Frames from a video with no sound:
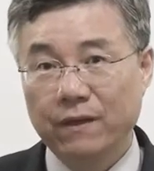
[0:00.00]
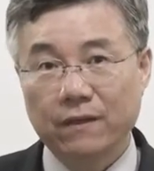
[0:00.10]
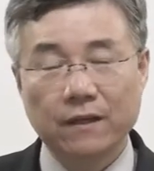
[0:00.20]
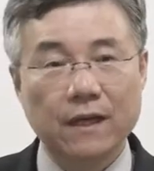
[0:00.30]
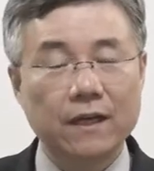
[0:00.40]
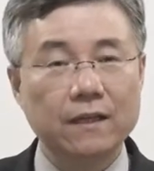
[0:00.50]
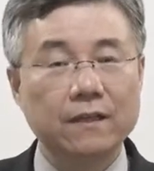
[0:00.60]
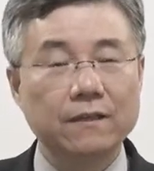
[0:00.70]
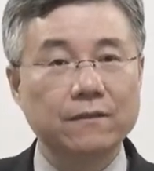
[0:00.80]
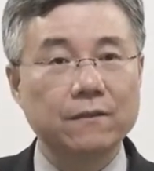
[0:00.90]
그러니까
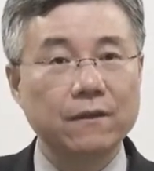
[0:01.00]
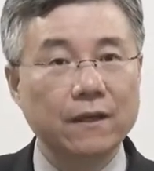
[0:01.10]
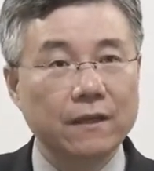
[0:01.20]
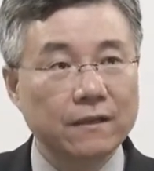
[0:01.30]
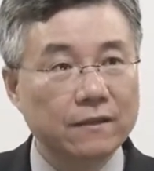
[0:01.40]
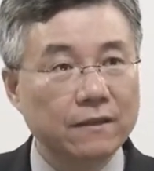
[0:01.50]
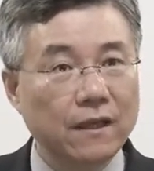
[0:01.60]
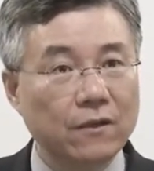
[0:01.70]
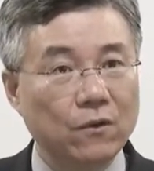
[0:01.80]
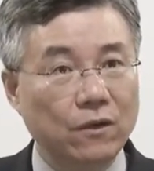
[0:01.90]
하나님께서
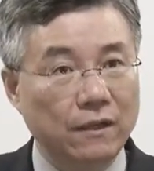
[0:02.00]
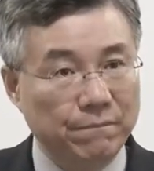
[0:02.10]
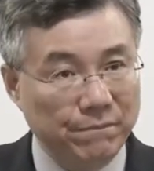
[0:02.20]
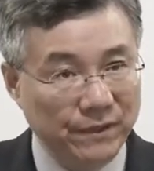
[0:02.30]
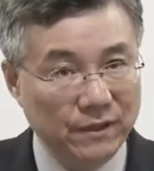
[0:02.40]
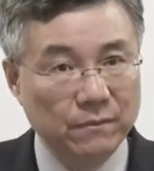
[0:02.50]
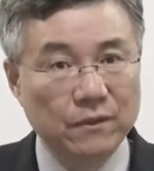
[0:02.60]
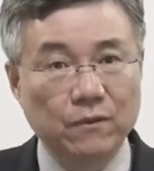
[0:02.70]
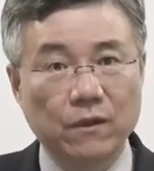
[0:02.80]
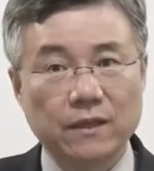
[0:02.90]
은혜로
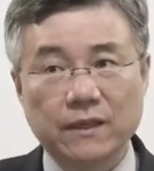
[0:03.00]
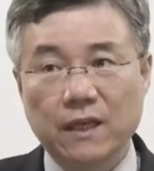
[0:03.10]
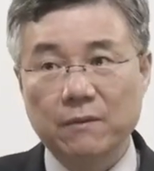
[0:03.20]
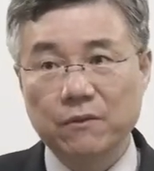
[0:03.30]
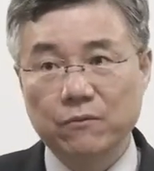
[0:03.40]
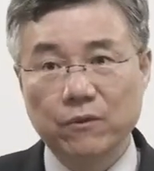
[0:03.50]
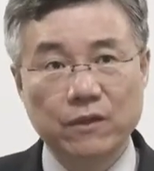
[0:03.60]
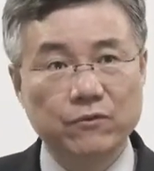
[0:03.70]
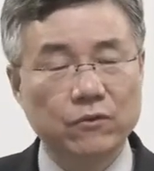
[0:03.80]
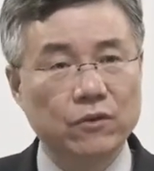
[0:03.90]
믿음을 통해 사람을
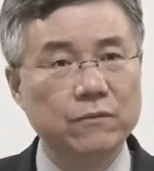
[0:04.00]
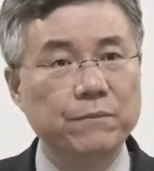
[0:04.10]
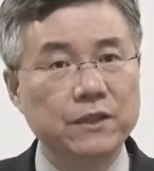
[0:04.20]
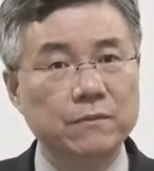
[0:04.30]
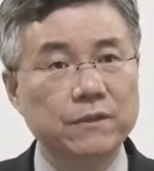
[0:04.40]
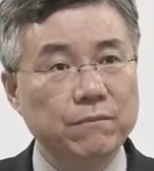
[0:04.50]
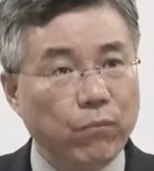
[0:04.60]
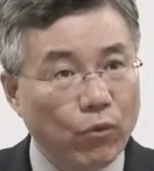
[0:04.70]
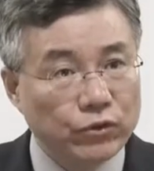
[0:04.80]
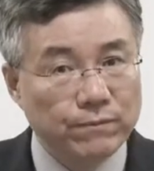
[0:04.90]
구해주고 그 믿음이
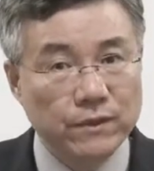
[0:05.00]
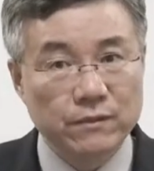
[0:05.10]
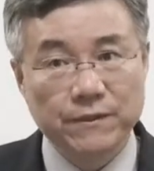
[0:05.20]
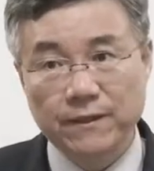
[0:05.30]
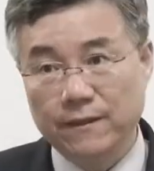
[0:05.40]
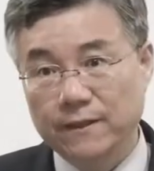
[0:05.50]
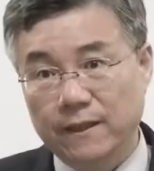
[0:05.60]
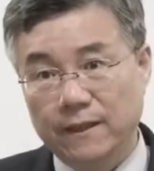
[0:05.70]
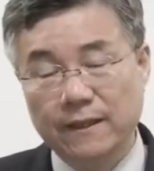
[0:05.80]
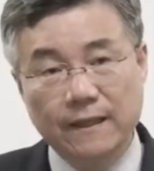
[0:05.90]
무슨 믿음이
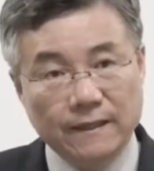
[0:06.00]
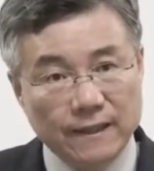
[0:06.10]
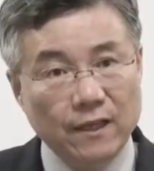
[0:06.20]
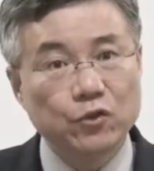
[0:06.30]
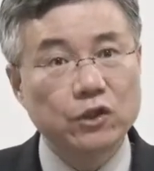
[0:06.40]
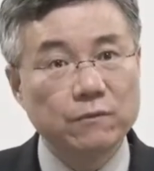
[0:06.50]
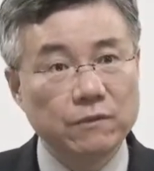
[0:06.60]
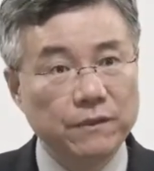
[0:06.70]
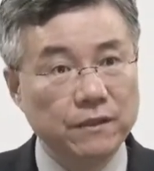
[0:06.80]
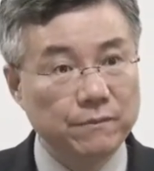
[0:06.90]
되냐?
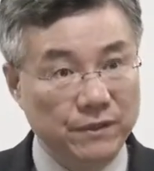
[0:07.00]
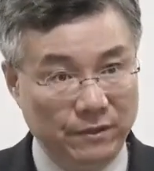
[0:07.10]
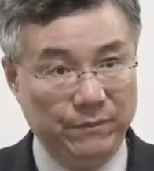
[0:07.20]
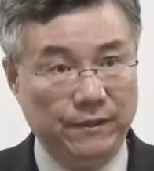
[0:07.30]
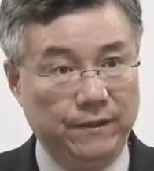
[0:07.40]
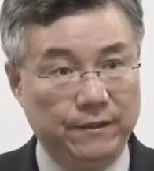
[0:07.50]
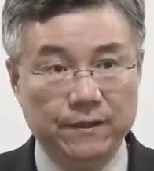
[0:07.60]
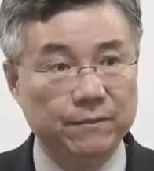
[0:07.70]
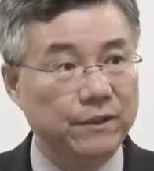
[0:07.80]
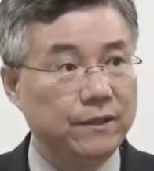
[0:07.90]
예수님을 믿는 믿음이어 돼.
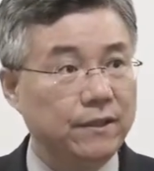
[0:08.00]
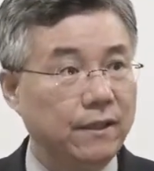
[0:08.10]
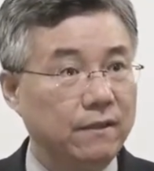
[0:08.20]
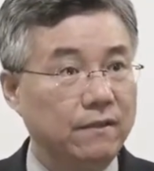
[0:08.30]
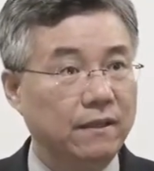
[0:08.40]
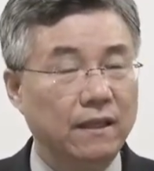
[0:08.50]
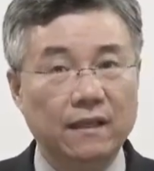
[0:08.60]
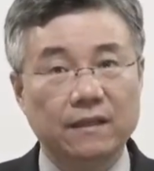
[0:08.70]
지금 이 시대에는